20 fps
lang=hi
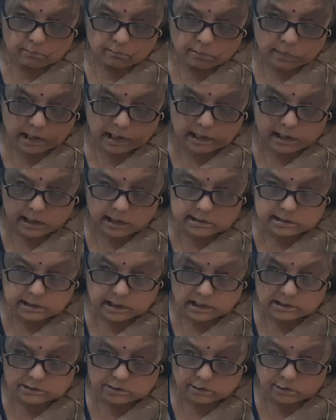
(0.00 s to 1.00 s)
बारह
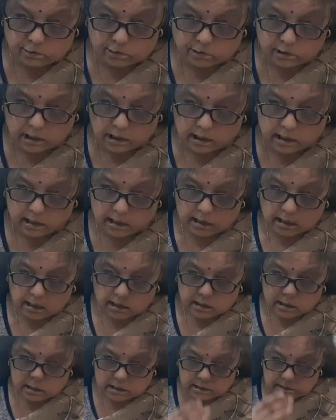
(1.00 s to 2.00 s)
हजार श्लोक हैं
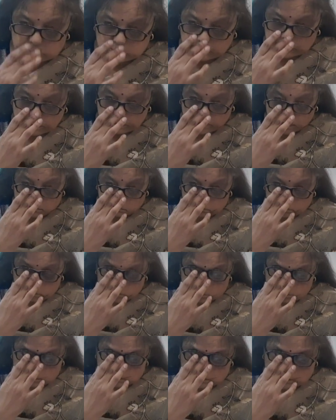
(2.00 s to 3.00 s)
इस प्रकार
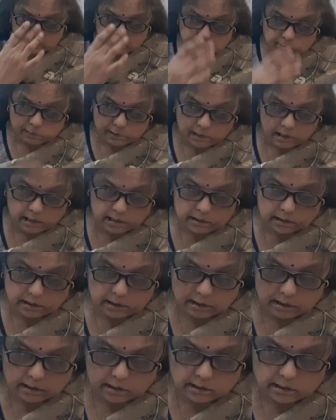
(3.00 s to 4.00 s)
मूल शिवपुराण
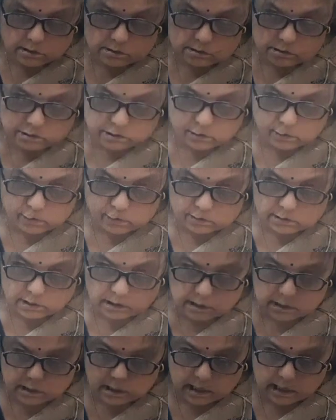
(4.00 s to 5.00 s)
की श्लोक
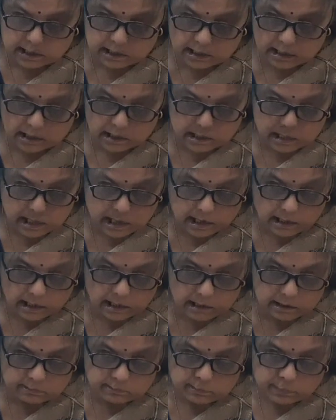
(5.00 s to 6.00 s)
संख्या एक लाख
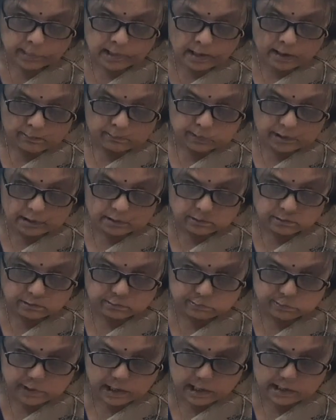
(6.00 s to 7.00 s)
है परंतु
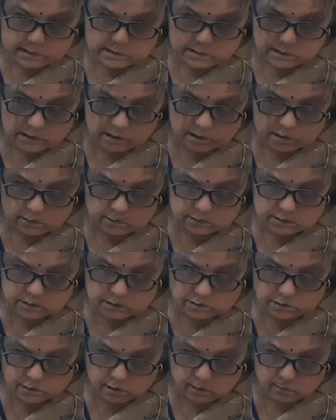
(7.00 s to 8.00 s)
व्यास जी ने
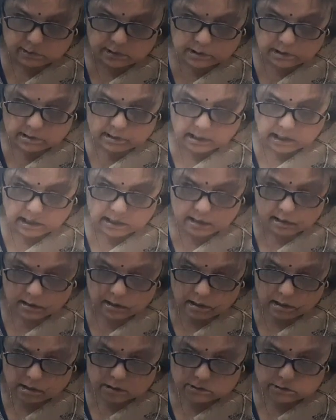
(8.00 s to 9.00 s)
उसे चौबीस हजार
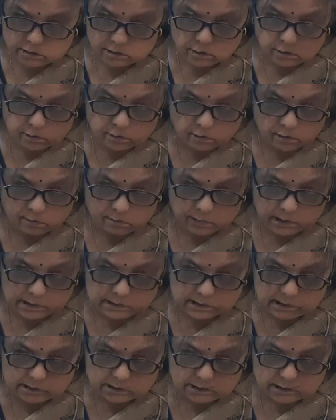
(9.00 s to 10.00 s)
श्लोकों में
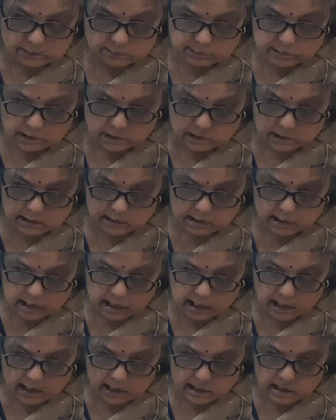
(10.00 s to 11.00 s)
संक्षिप्त कर
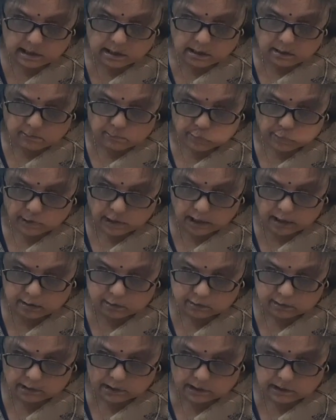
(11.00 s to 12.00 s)
दिया है
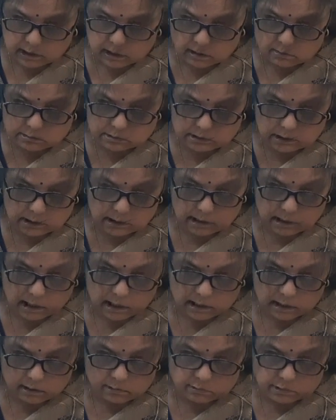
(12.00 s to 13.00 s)
पुराणों की क्रम
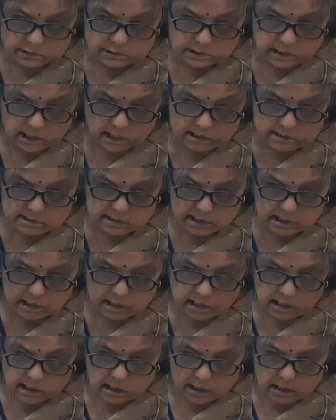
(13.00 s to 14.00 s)
संख्या के विचार से
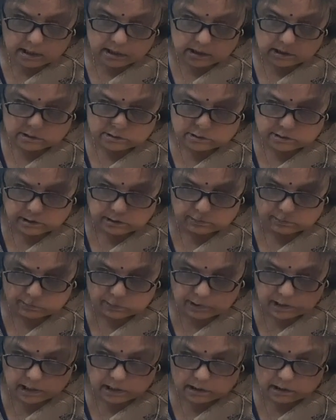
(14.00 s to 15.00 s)
इस शिव
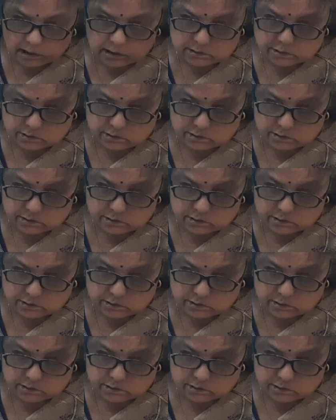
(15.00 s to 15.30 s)
पुराण का